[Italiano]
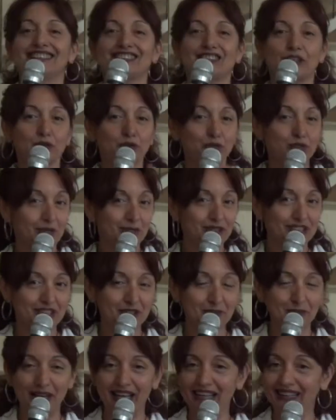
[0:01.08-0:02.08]
Ciao a tutti
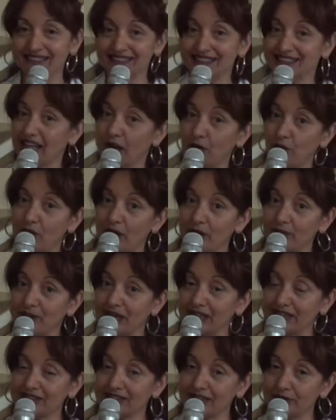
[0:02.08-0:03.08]
amici di Play Latina
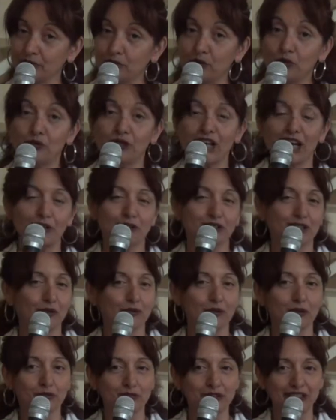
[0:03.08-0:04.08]
Web TV, un caro
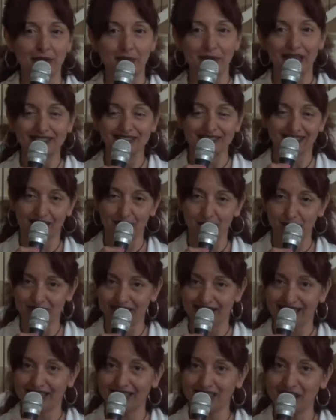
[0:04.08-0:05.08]
saluto a tutti gli amanti della
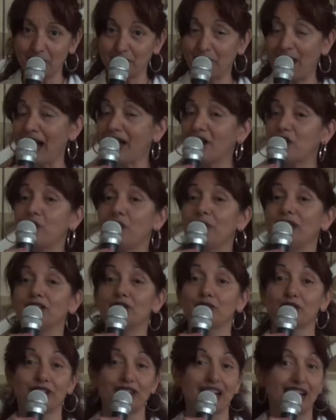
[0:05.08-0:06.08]
musica e del ballo,
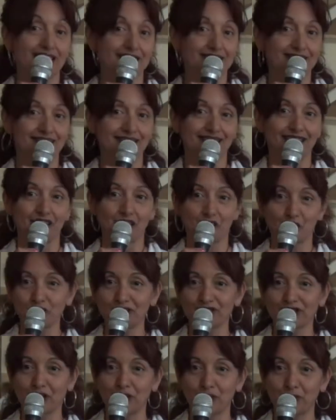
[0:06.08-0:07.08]
bentornati nella
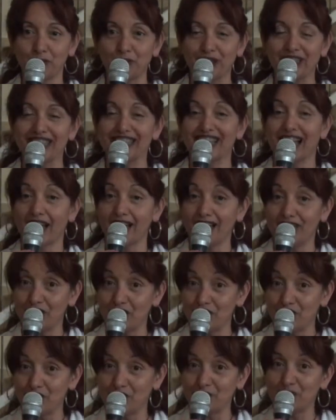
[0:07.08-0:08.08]
nostra rubrica
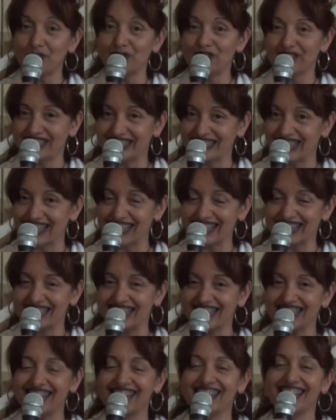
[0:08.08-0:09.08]
Liscio, sì
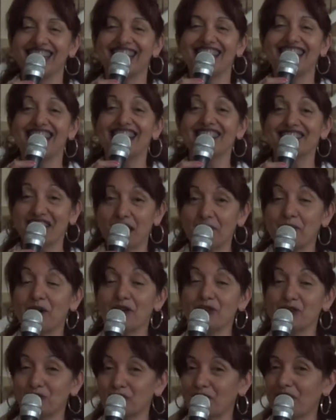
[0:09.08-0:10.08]
grazie, e siamo
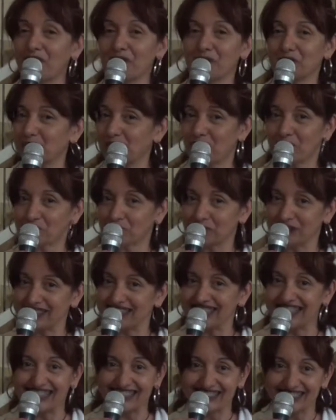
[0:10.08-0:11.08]
ancora con due
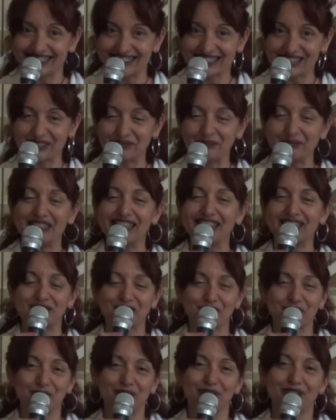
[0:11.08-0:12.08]
ospiti grandissimi che
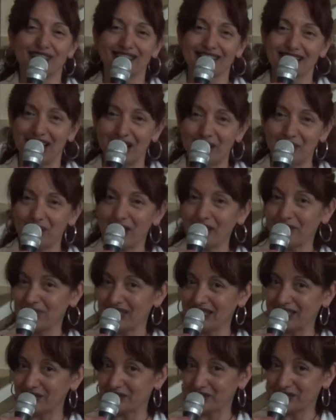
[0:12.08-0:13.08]
sono Raul e
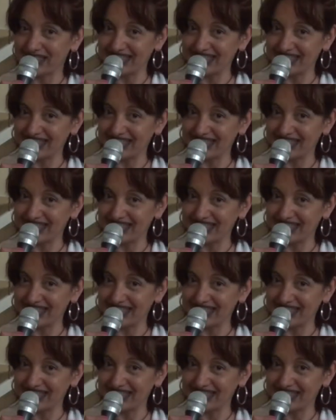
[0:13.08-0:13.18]
Mirko